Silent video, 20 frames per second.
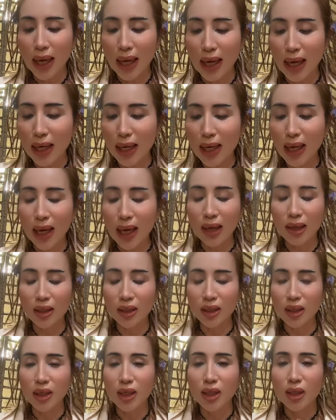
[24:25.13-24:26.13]
ghẹ nè
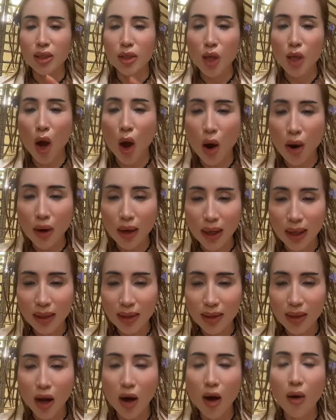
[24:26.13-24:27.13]
sò
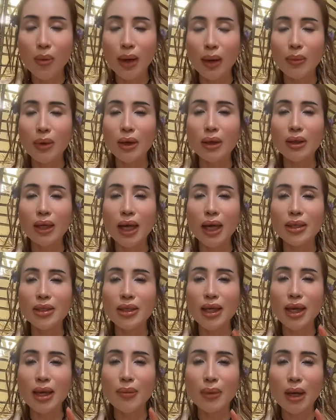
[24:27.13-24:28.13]
nè sò mà
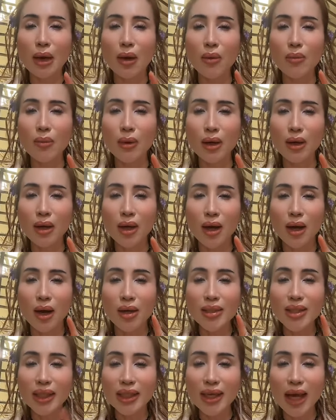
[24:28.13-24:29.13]
anh chị em nào mà
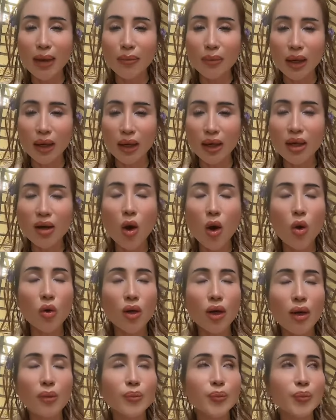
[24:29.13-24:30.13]
ở Việt Nam là cái
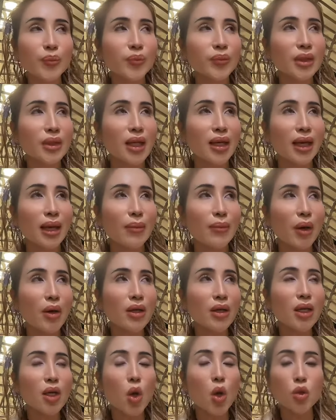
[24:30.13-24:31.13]
con um, em
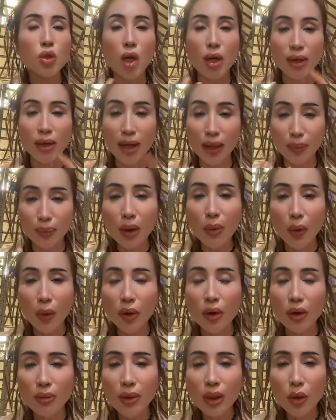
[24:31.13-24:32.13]
nói cái con sò điệp
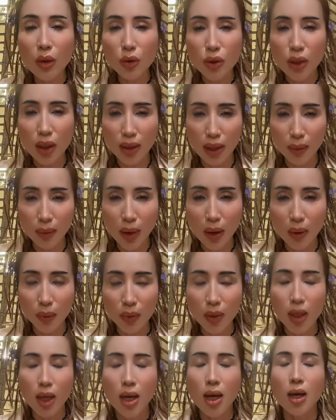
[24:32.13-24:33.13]
á mọi người biết con sò điệp
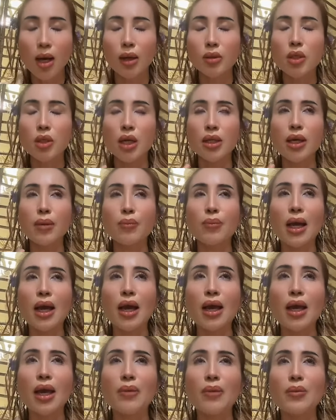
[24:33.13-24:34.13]
không sò điệp
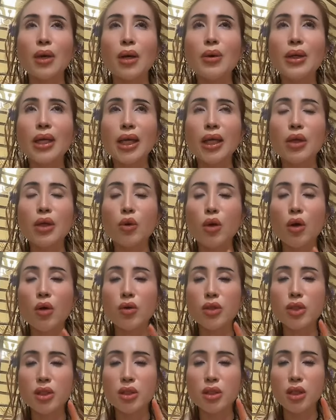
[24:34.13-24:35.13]
là em ở bên đây kêu
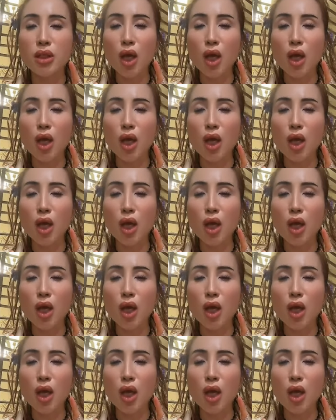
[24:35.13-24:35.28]
con